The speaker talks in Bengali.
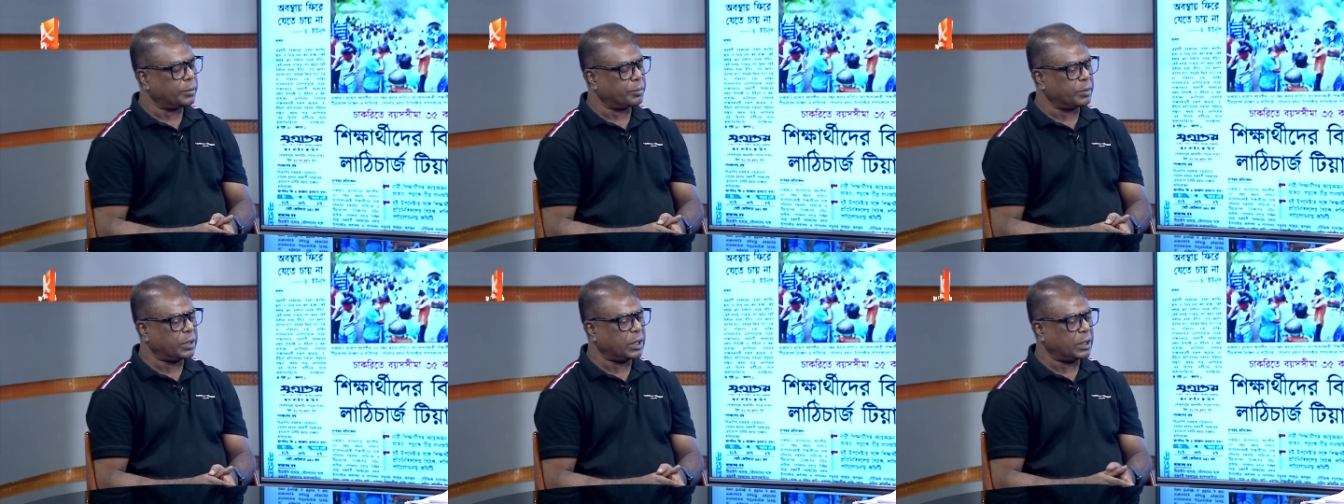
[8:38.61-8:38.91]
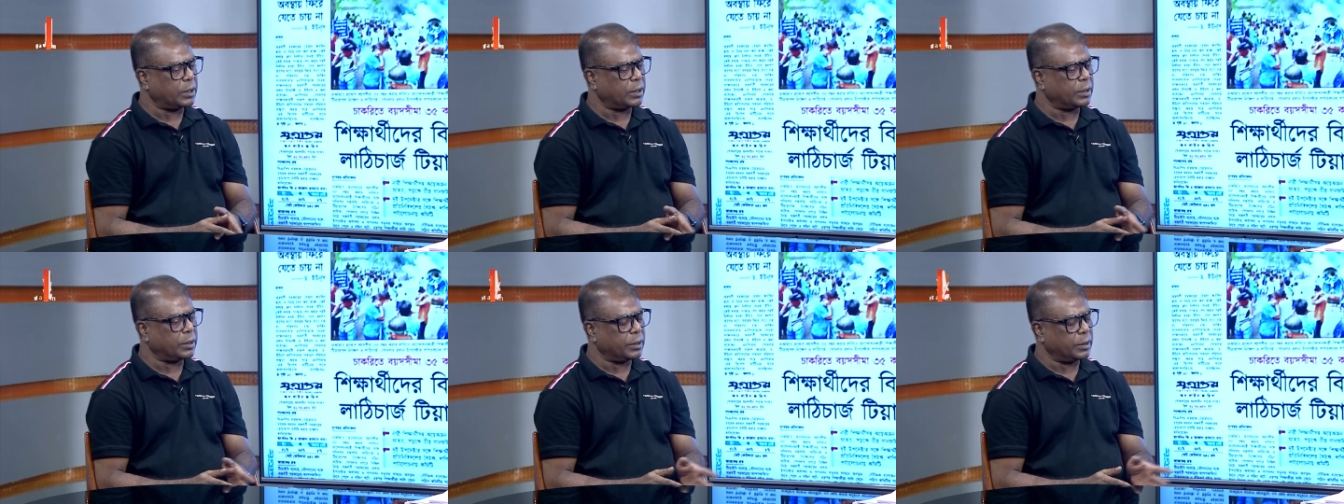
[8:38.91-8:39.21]

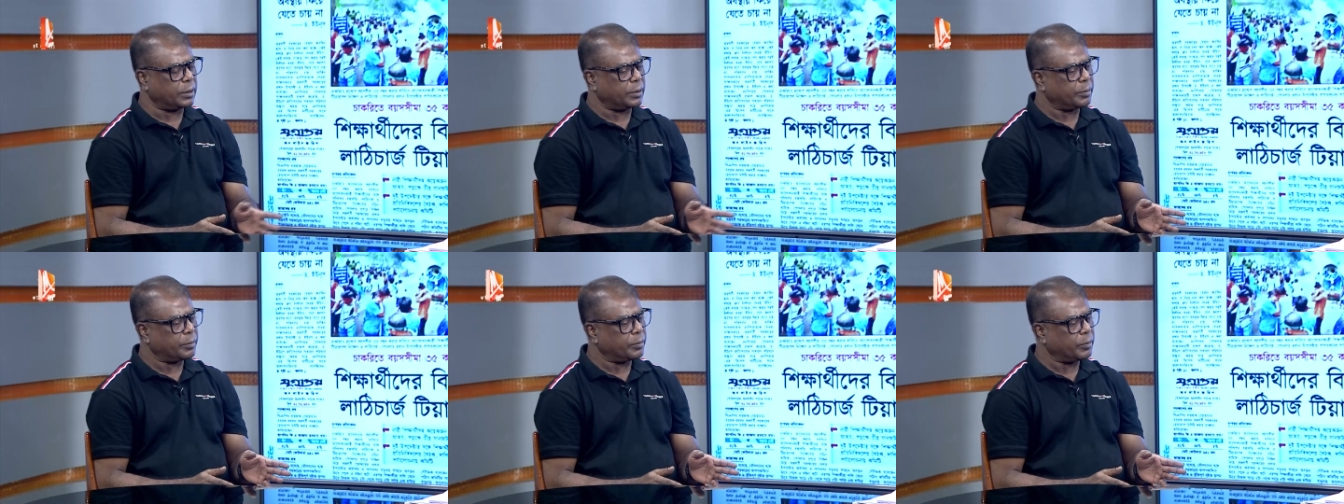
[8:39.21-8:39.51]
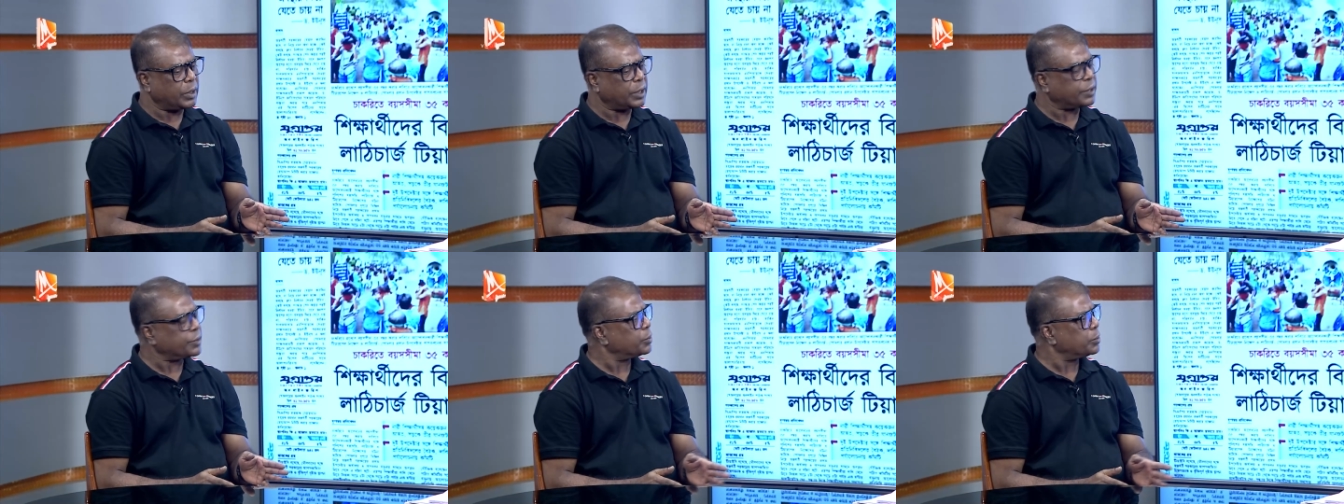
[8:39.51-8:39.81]
আপনার
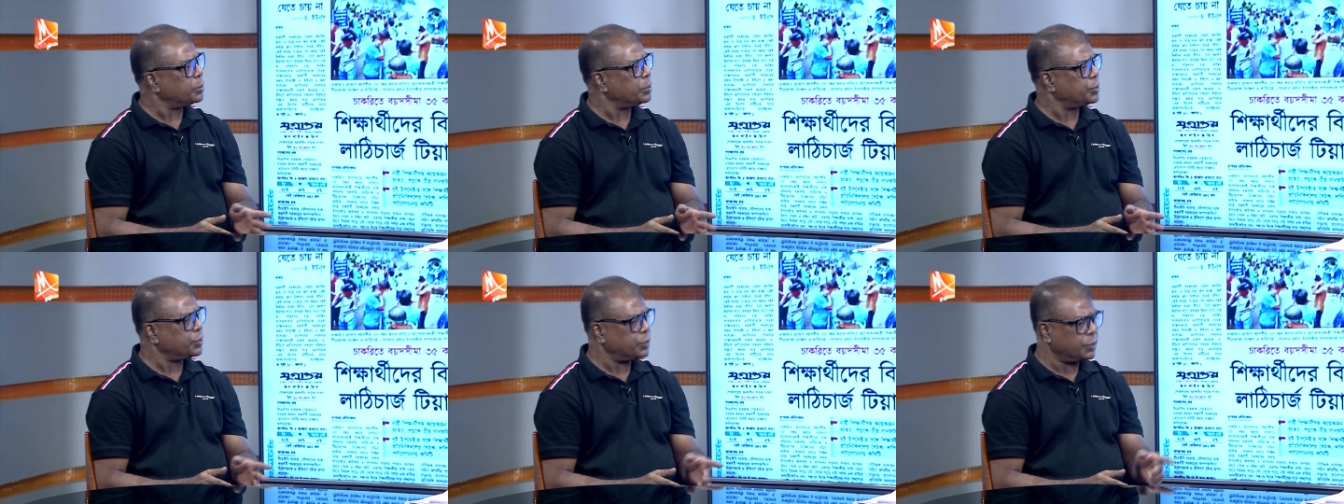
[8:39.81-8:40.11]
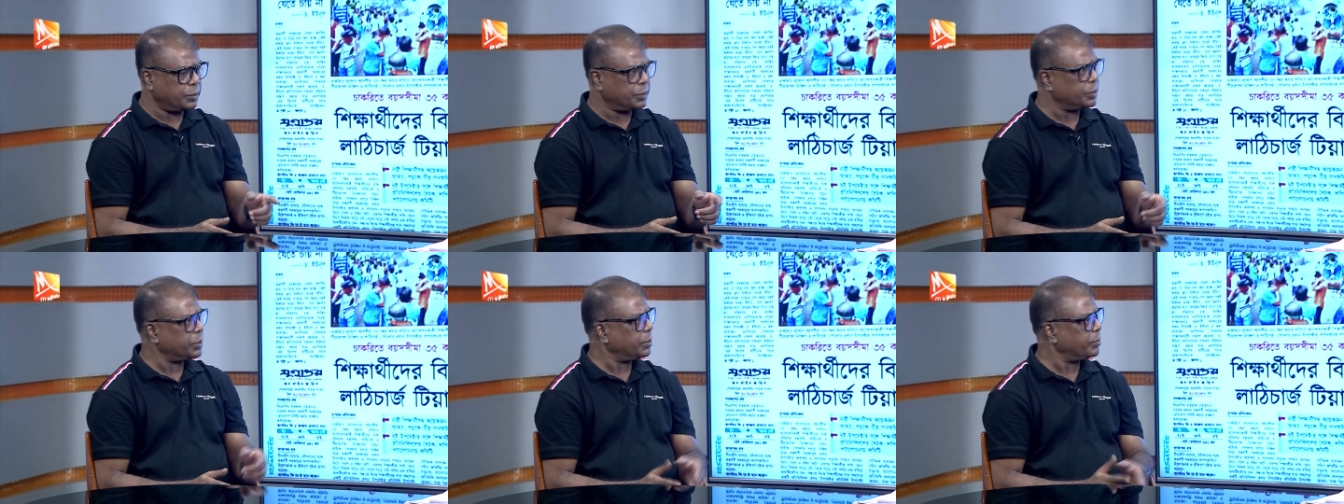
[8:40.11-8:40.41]
একশো
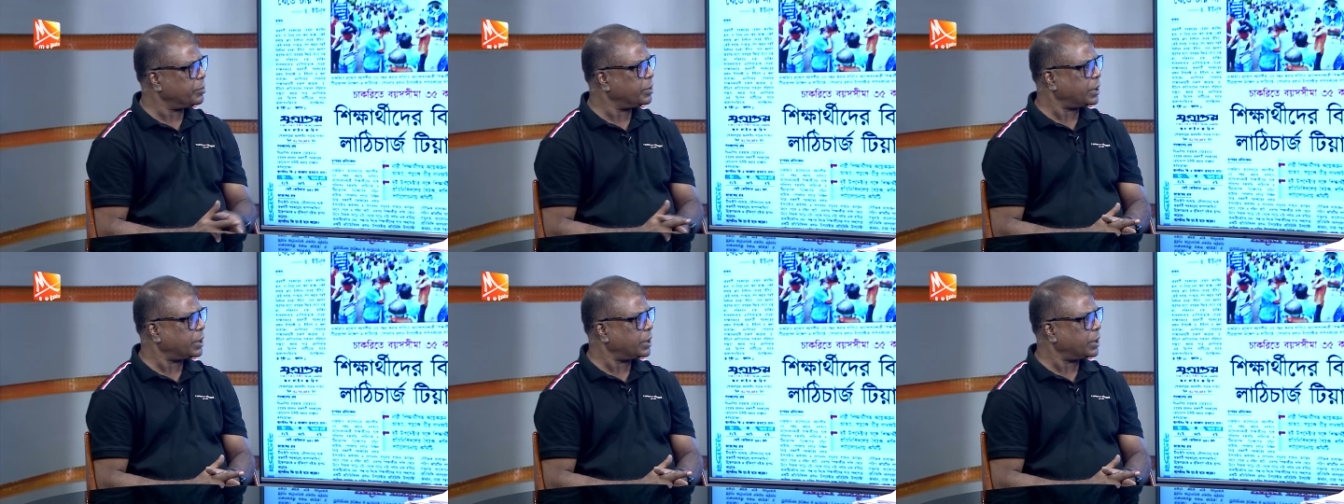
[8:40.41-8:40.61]
তেষট্টি